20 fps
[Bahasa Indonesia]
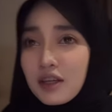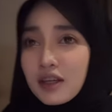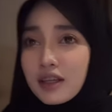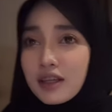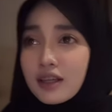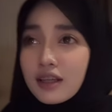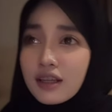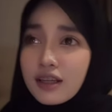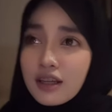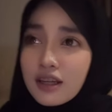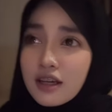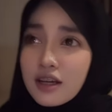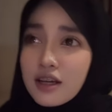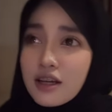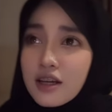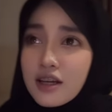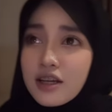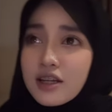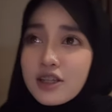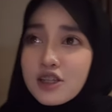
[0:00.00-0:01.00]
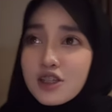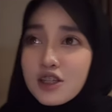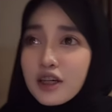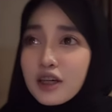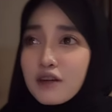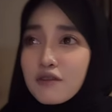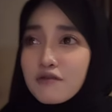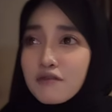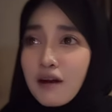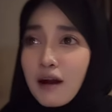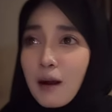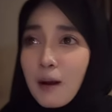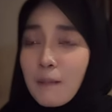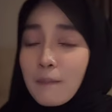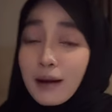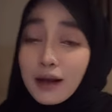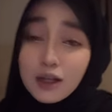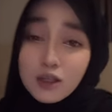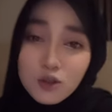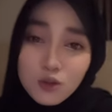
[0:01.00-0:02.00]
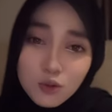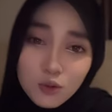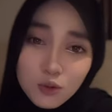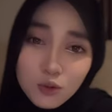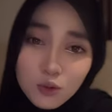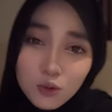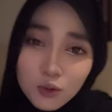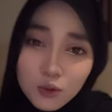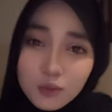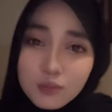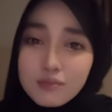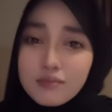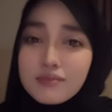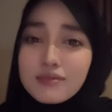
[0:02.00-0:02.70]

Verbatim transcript: ini syarifah palsu,